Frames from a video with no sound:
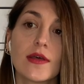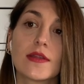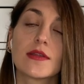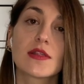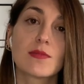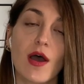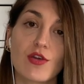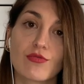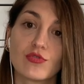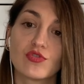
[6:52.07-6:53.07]
Nasıl
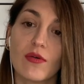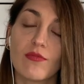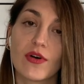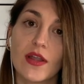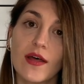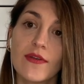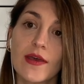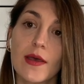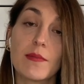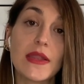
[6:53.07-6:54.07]
başvuracağım falan
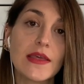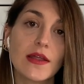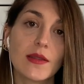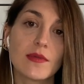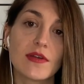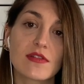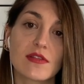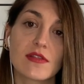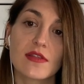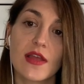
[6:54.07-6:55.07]
bilgi alabilirsiniz.